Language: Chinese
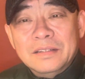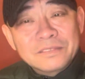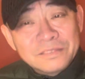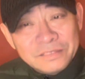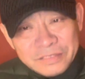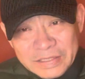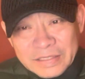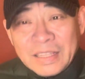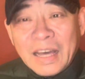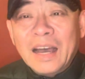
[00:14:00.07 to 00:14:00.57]

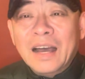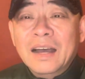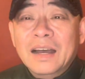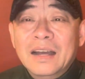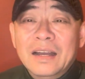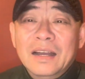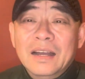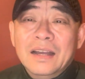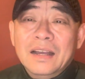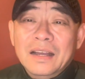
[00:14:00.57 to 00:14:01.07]
伟大，
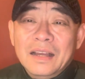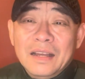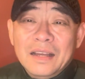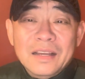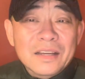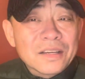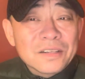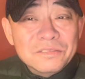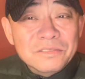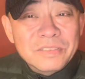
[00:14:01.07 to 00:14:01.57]

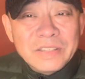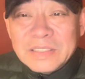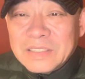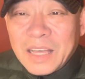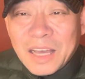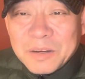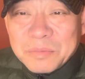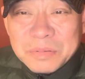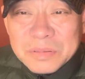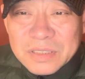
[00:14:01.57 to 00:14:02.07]
伟
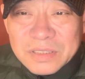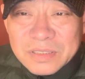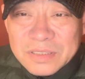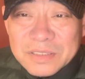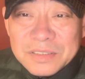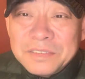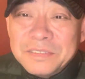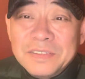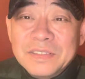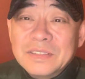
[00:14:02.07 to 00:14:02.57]
大不是
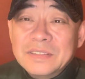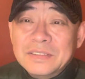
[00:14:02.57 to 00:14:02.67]
自封